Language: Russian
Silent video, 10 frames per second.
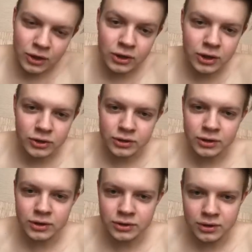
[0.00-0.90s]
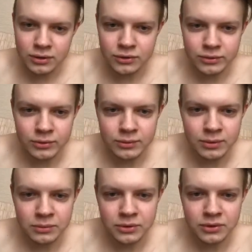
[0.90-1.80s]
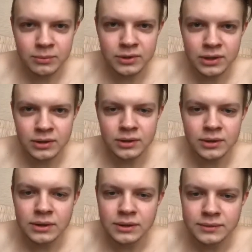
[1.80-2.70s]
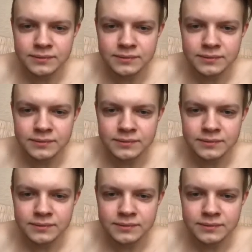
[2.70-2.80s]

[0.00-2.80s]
Конечно, конечно, хороший мой, помоюсь обязательно.